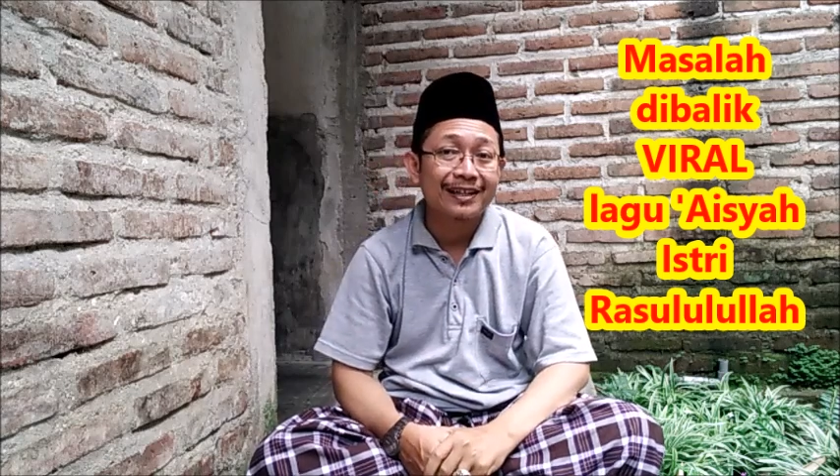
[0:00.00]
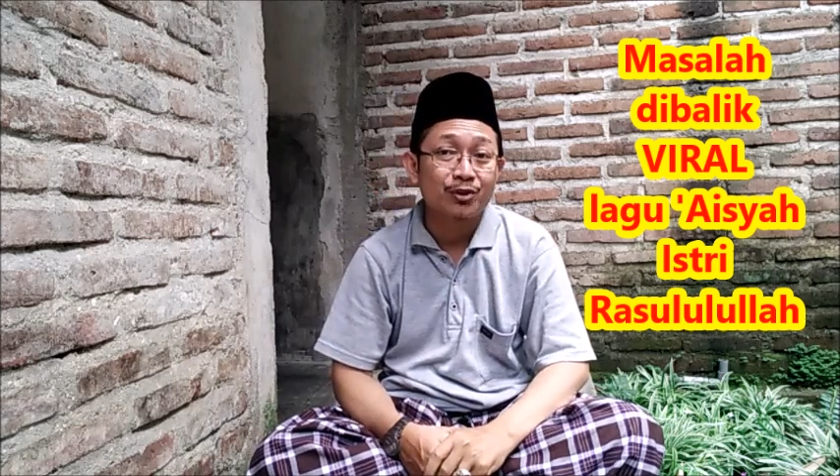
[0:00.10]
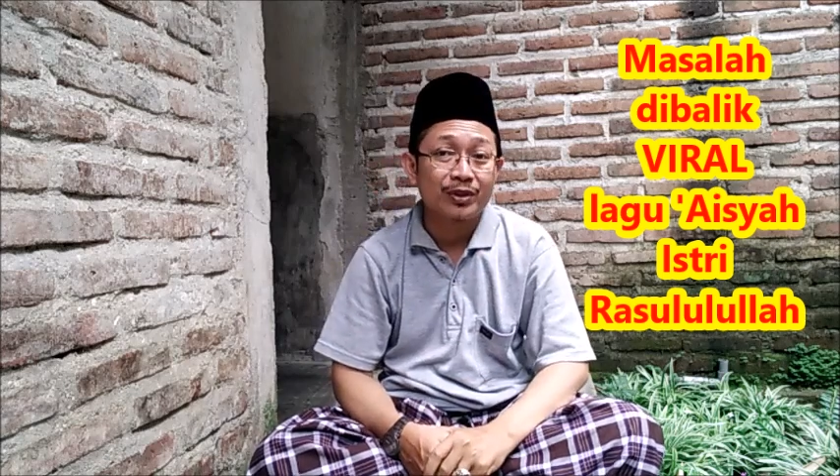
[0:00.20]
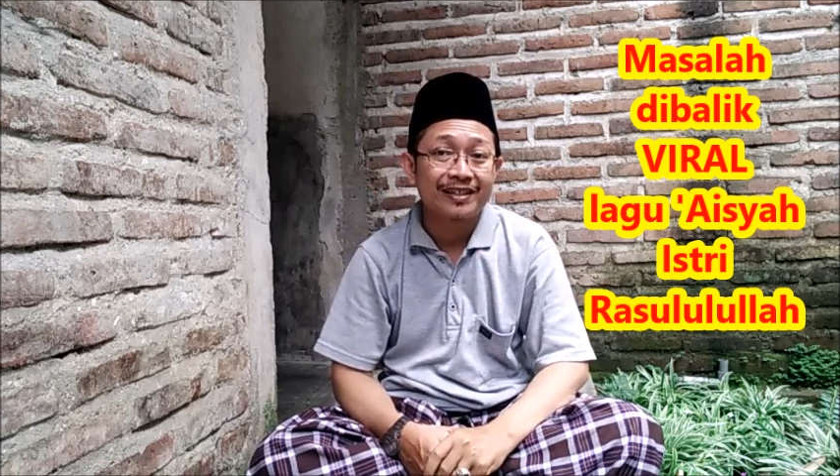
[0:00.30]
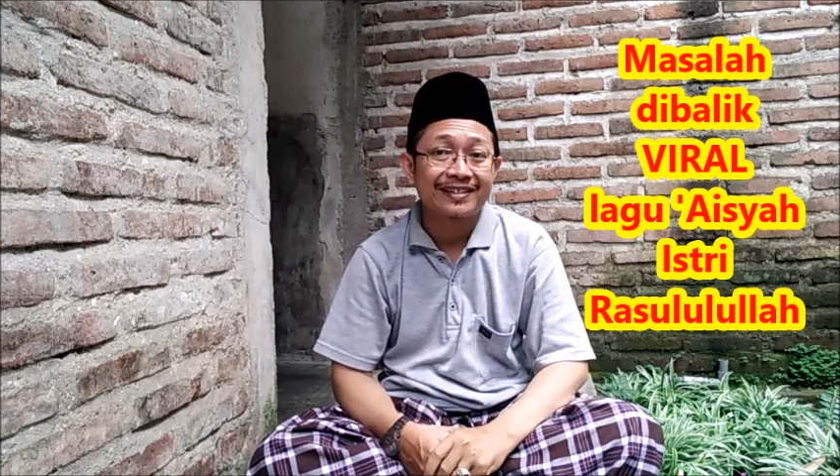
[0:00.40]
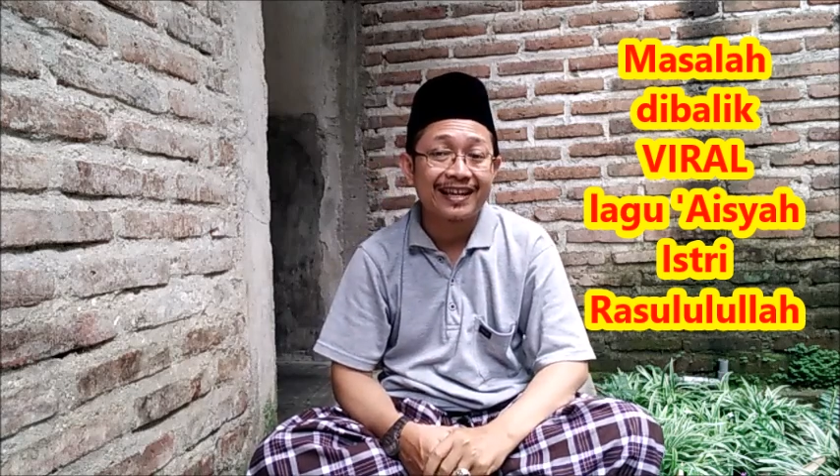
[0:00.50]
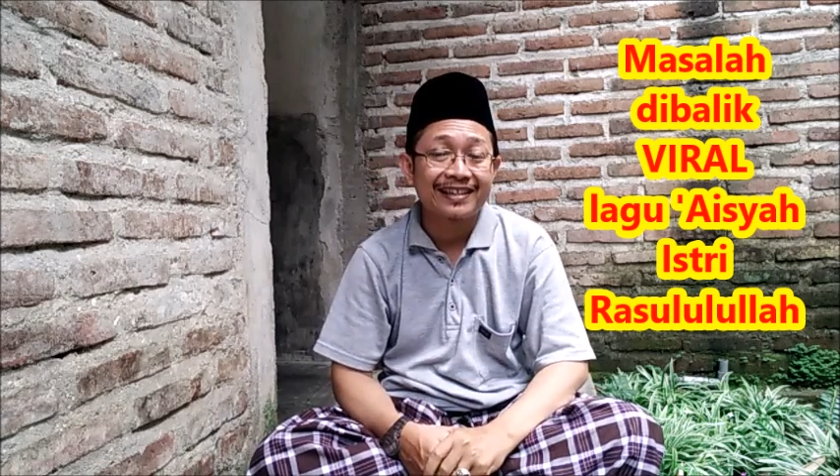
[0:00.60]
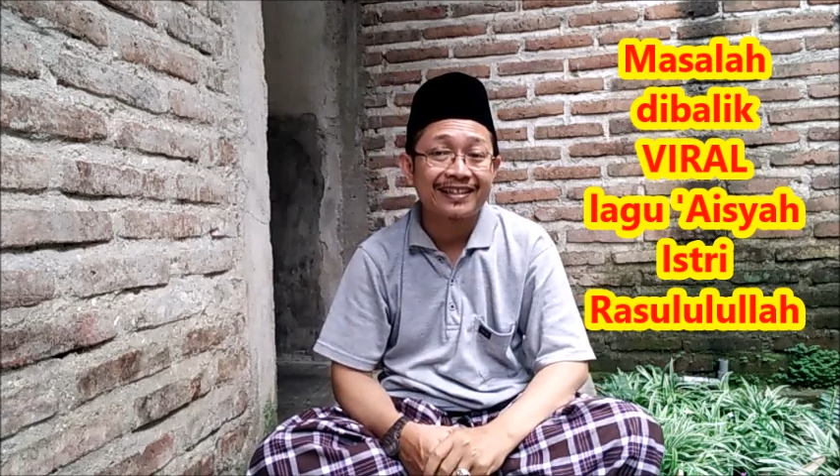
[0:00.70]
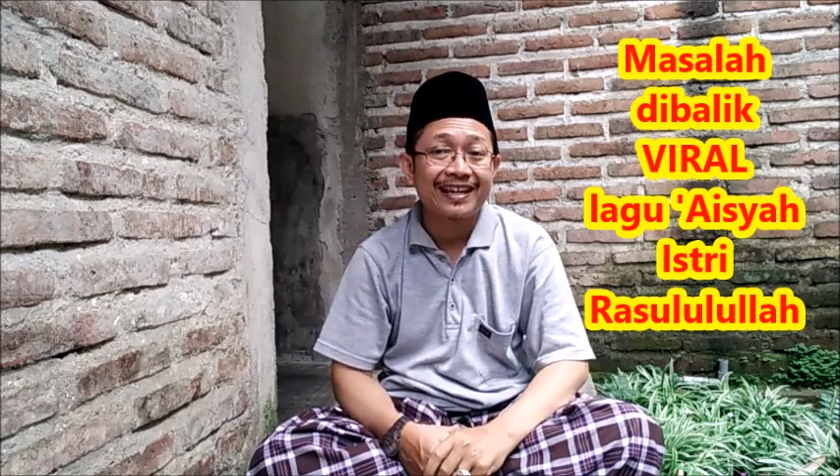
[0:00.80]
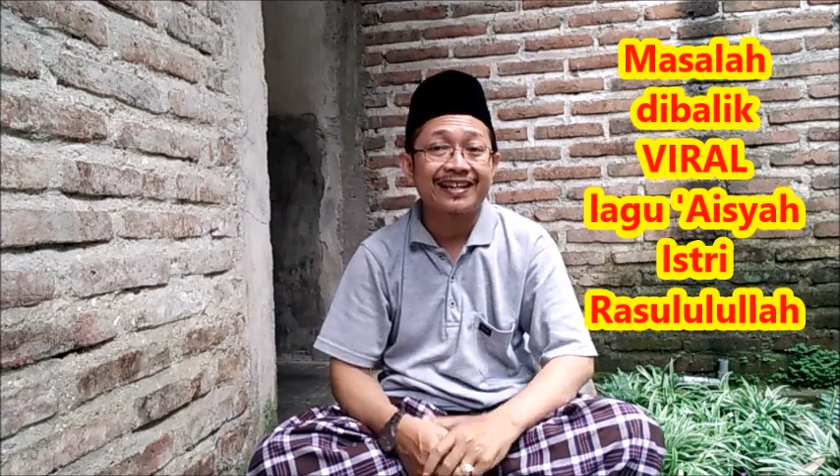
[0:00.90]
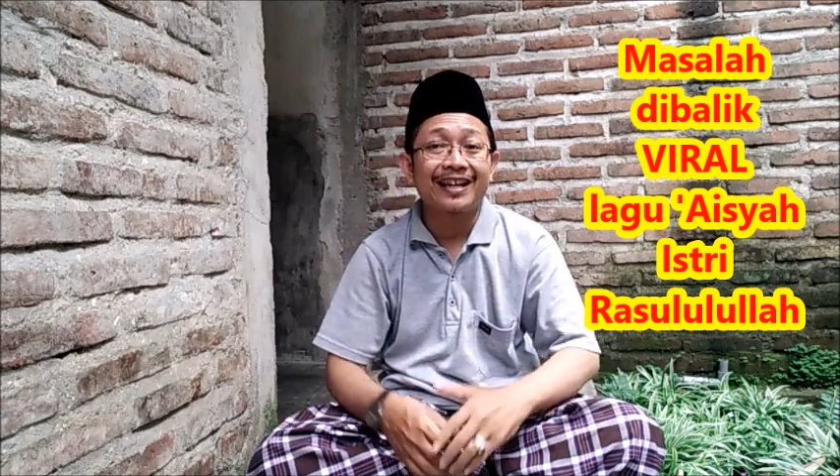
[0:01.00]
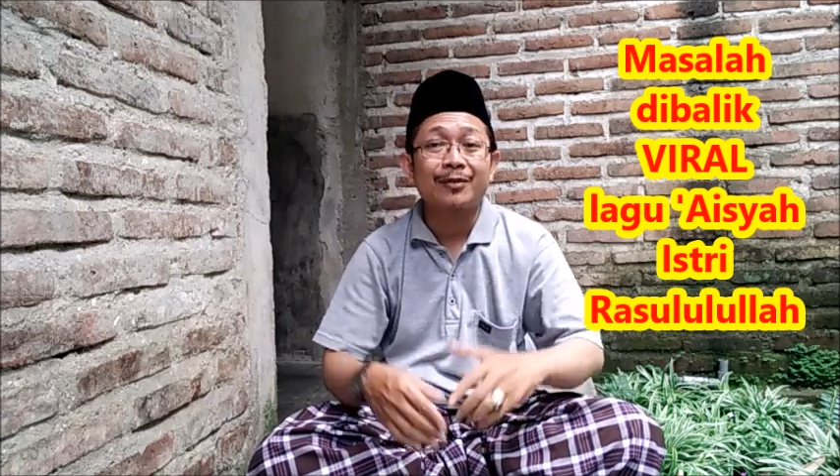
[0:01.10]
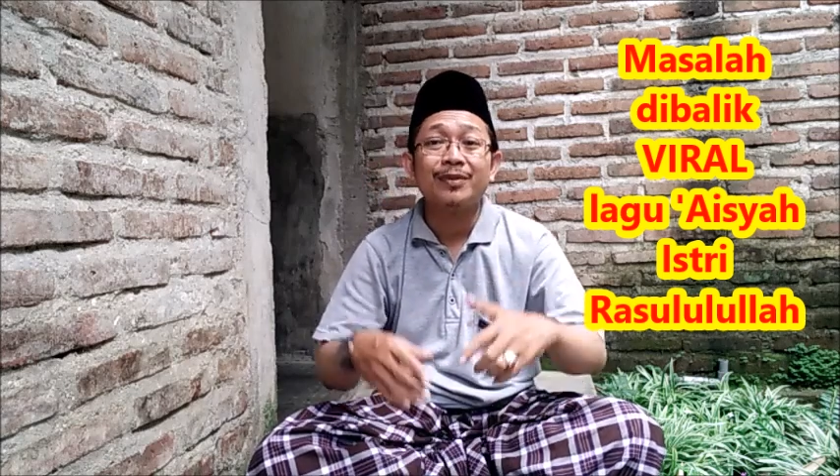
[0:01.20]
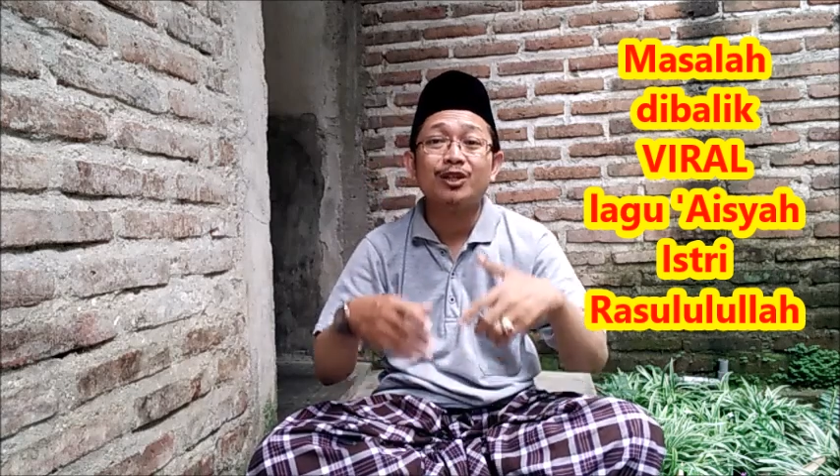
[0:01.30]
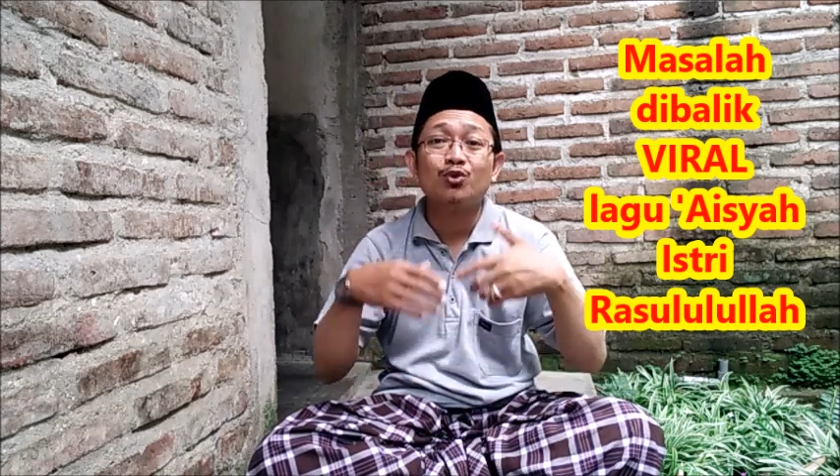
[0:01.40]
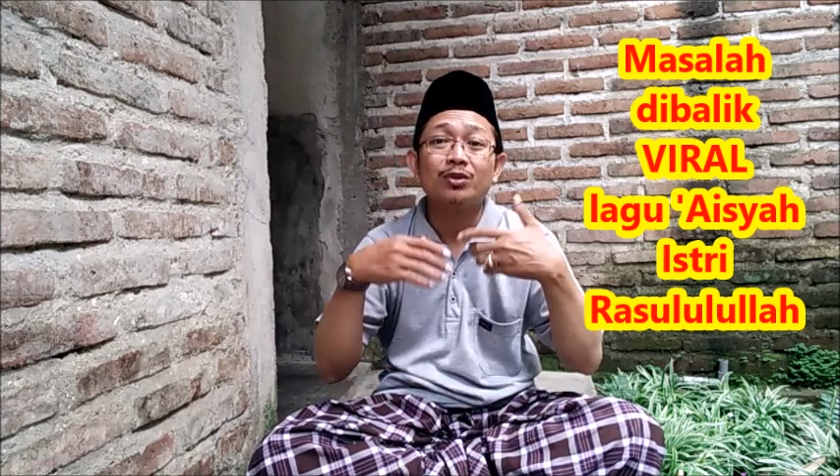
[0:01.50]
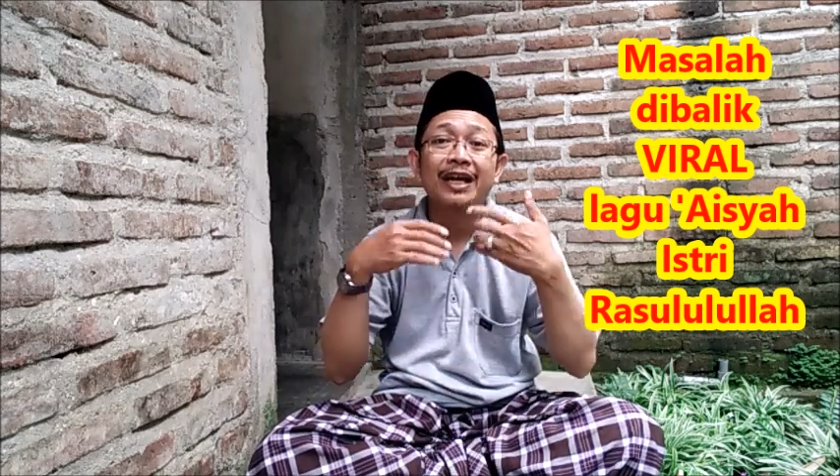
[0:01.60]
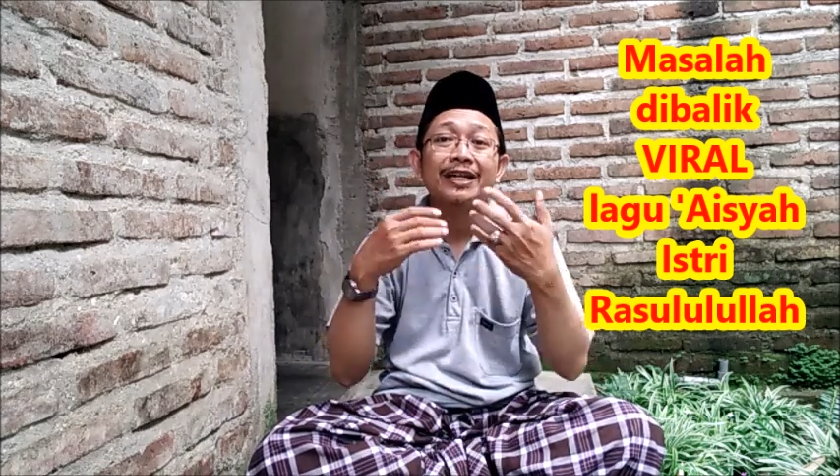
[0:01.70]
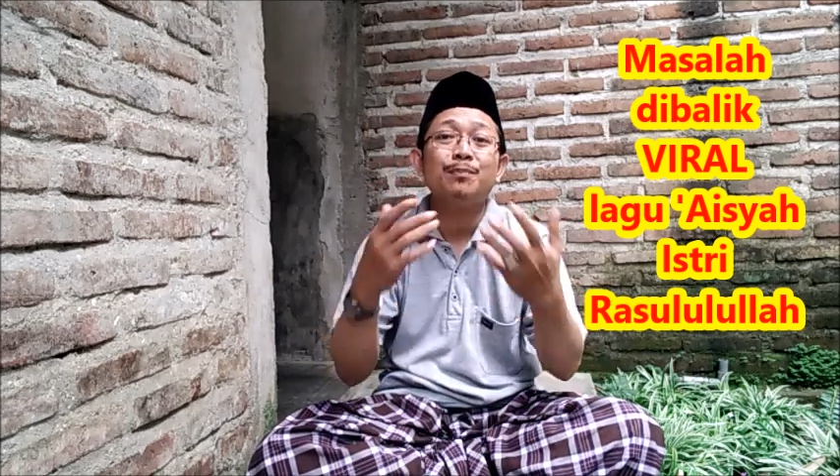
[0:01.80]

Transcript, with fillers: Indonesia ini adalah menyukai